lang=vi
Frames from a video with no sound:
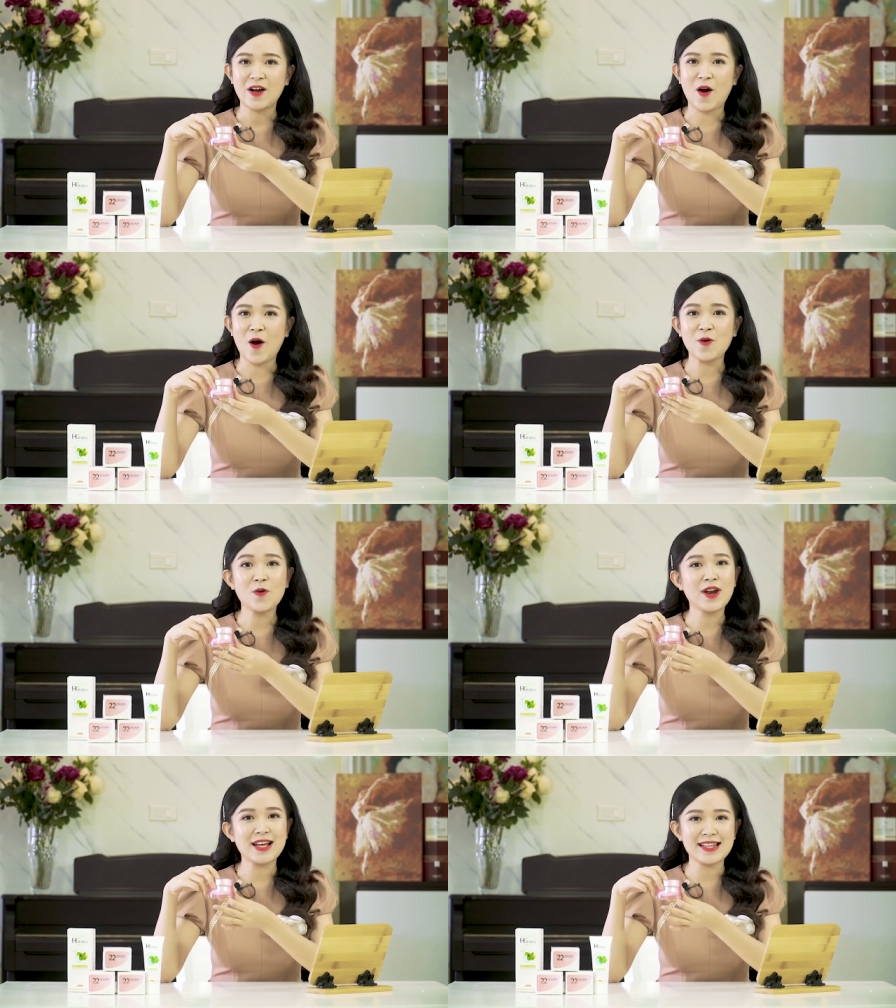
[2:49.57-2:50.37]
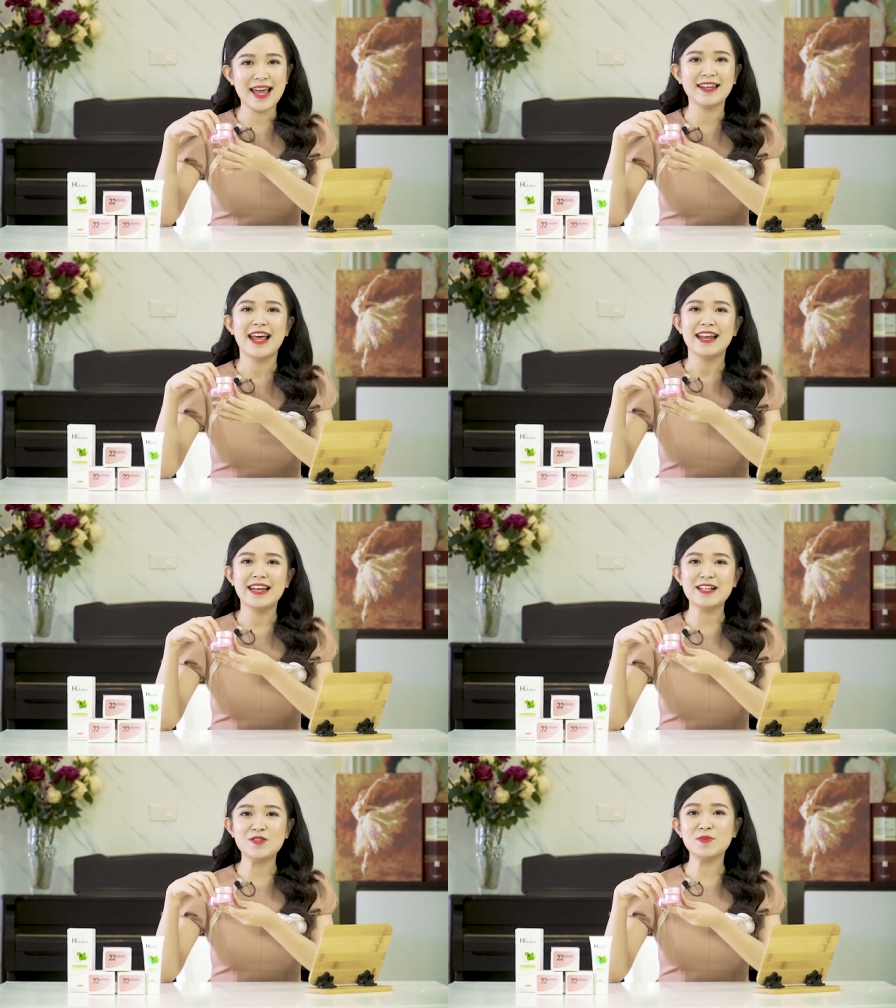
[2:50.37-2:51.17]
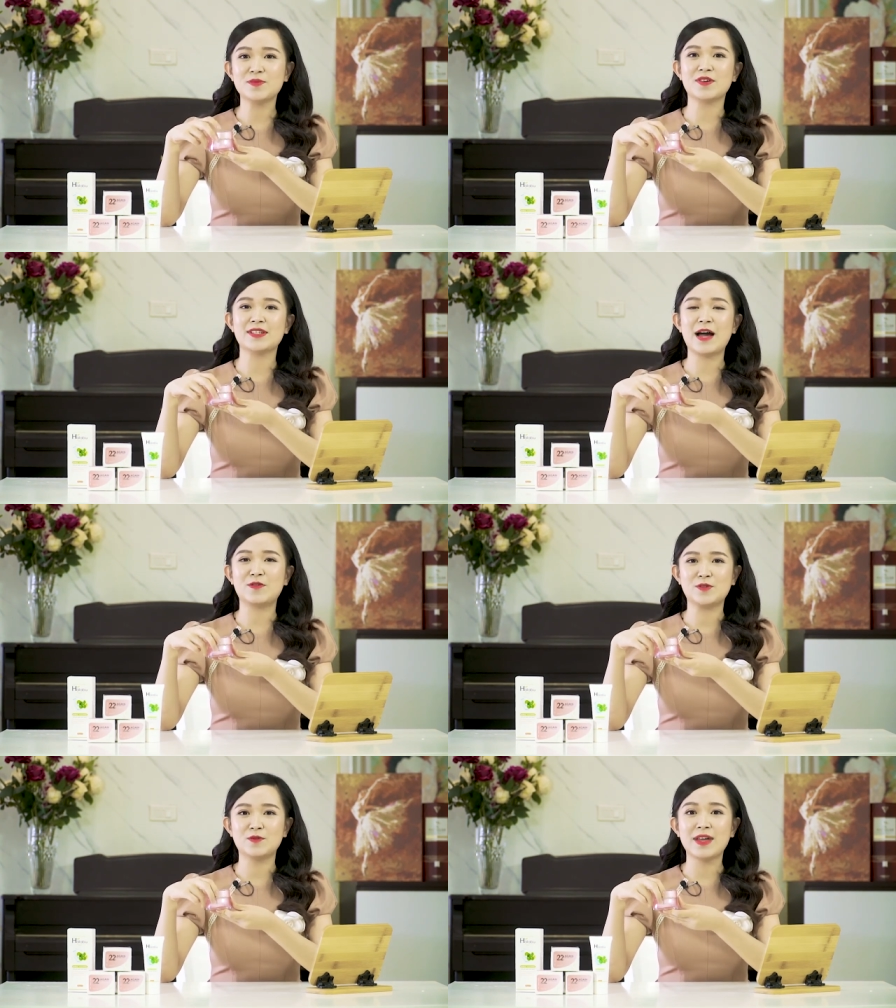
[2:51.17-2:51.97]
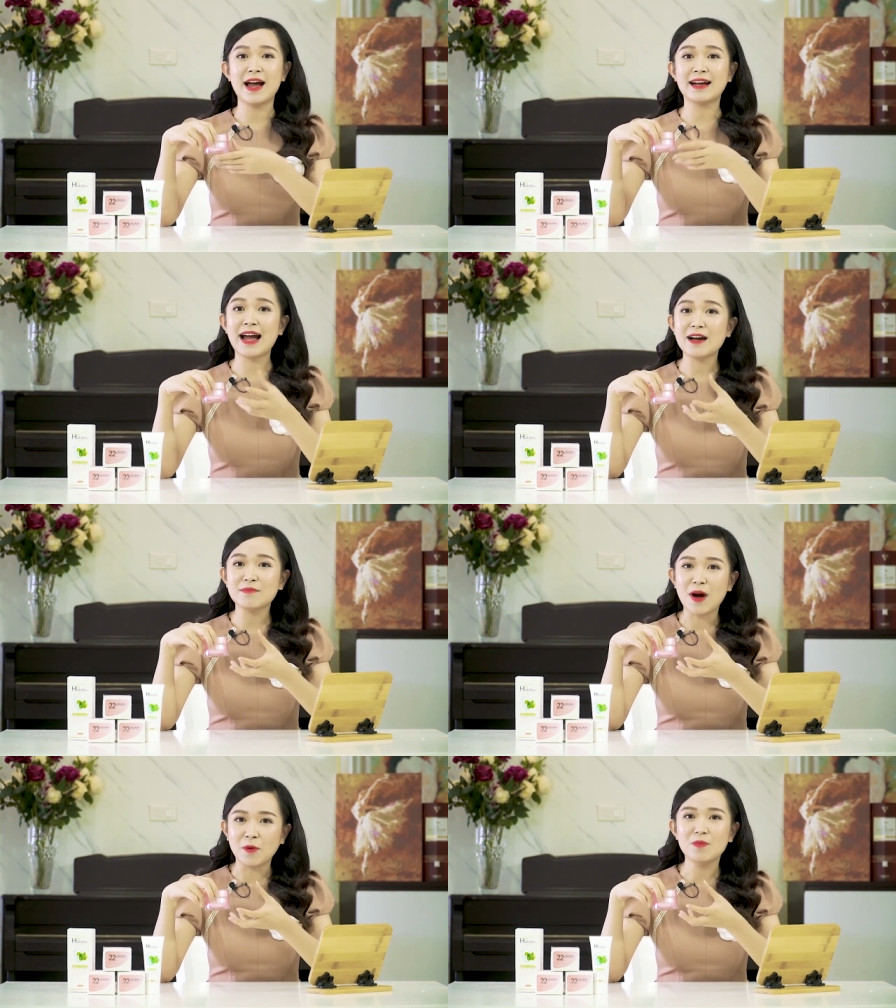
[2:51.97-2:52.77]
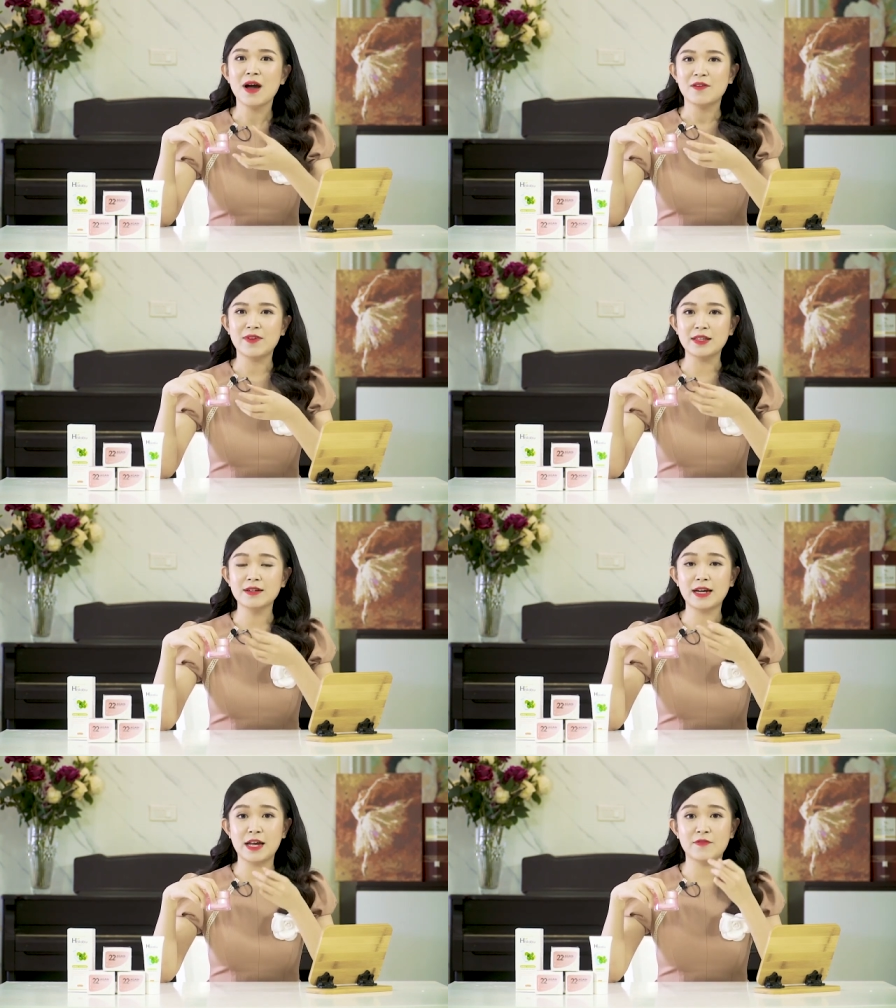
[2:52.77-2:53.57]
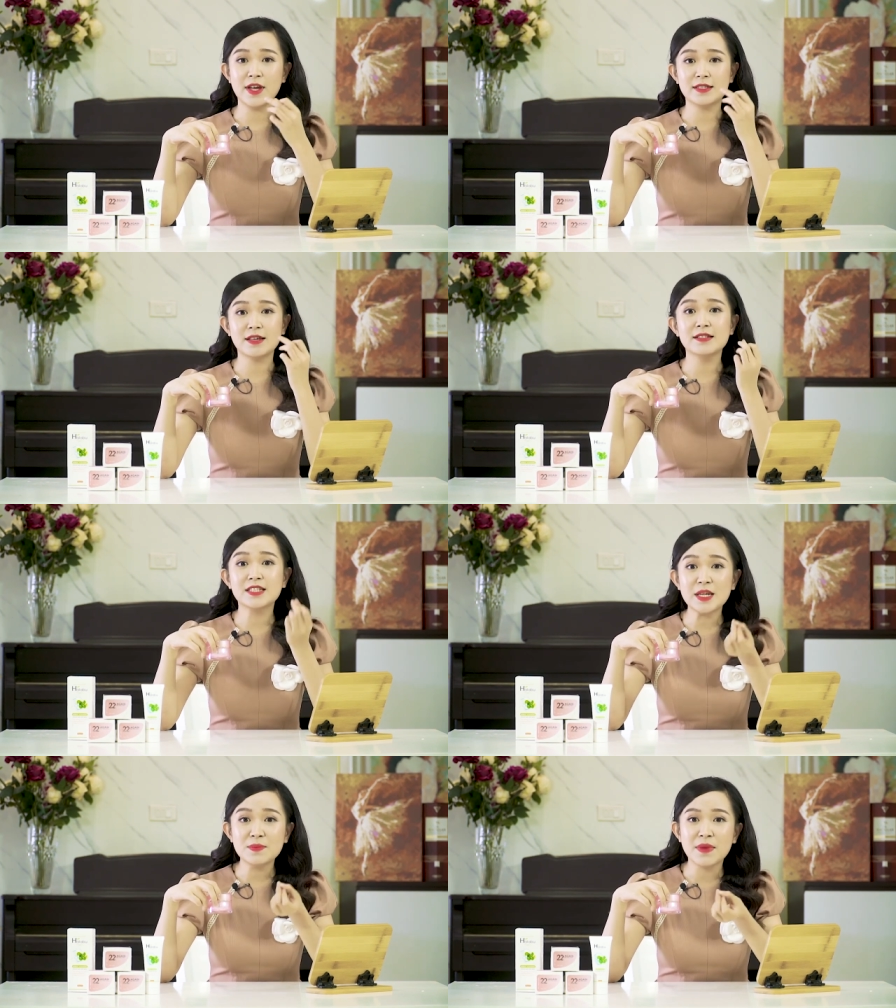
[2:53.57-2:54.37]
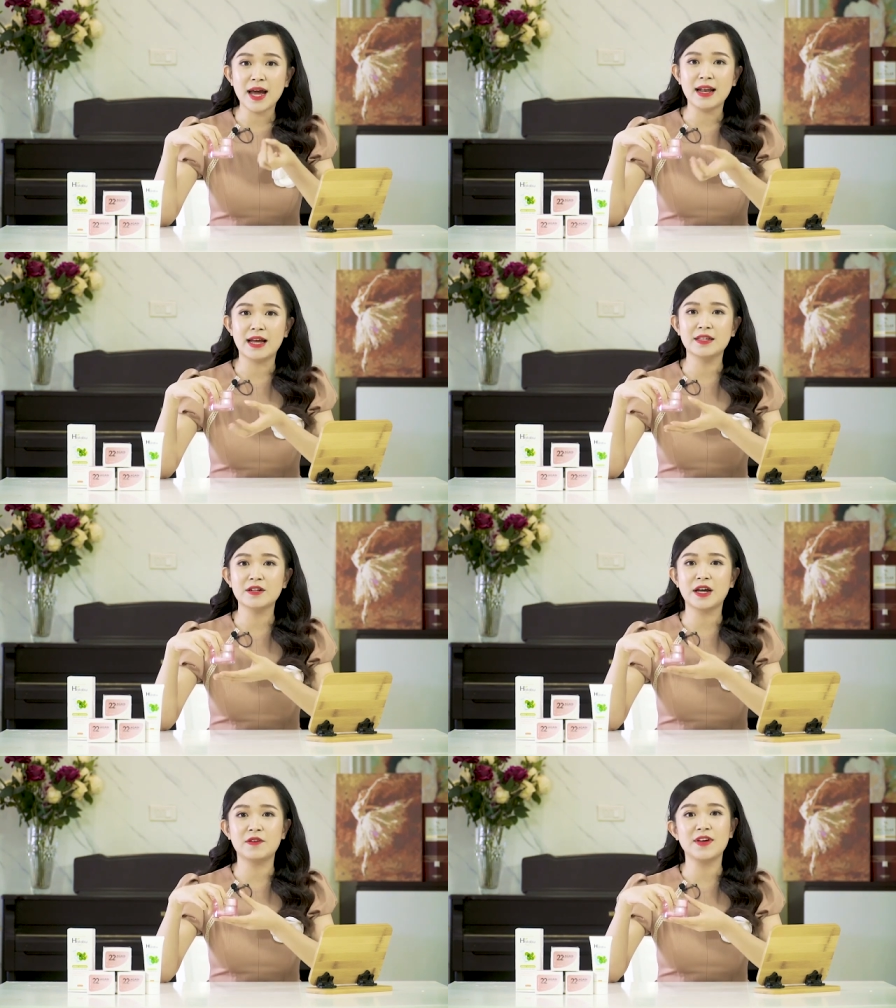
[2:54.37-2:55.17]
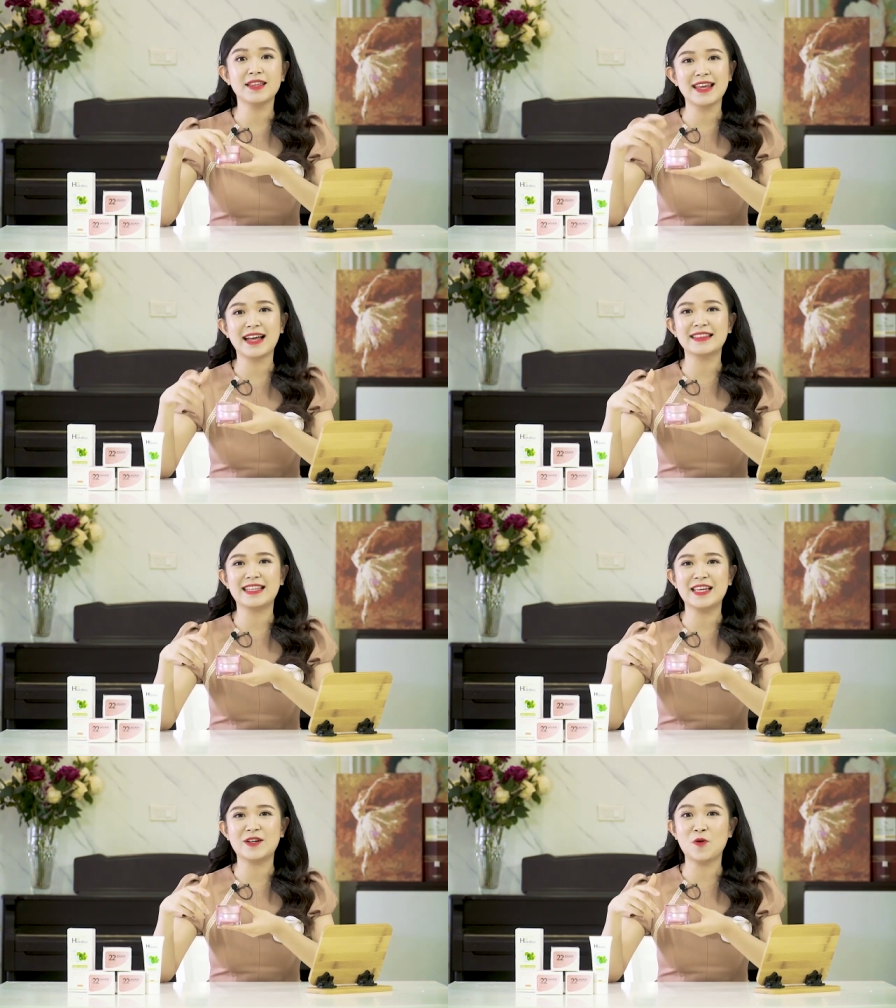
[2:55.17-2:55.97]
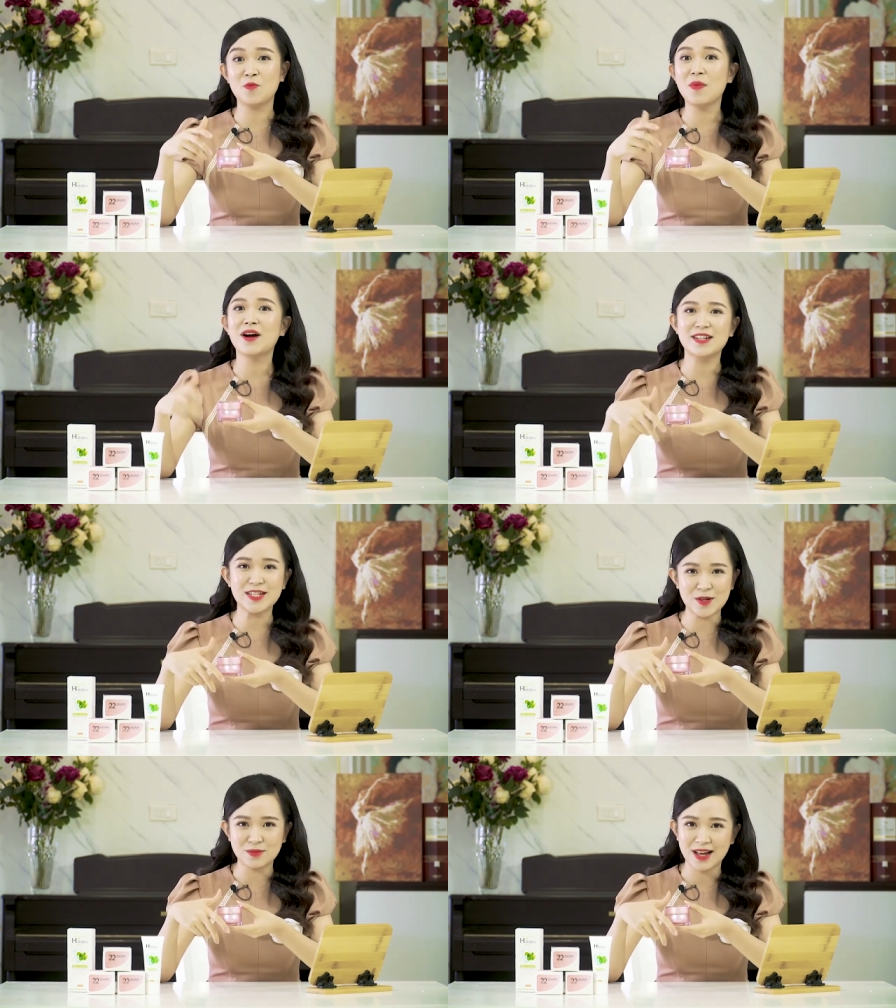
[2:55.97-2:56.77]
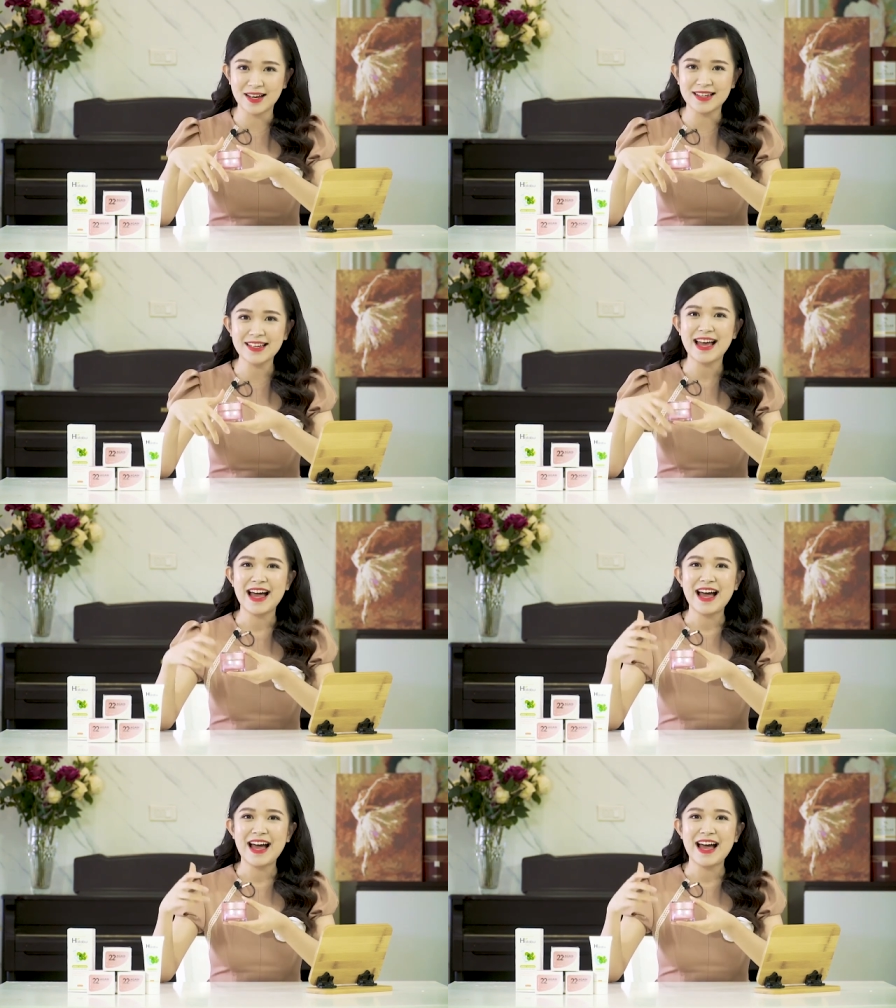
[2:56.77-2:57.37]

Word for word: có collagen nên giúp cho da của chúng ta căng bóng và những cái vết chân chim hay là những cái vết nhăn thì cũng mờ đi trông thấy.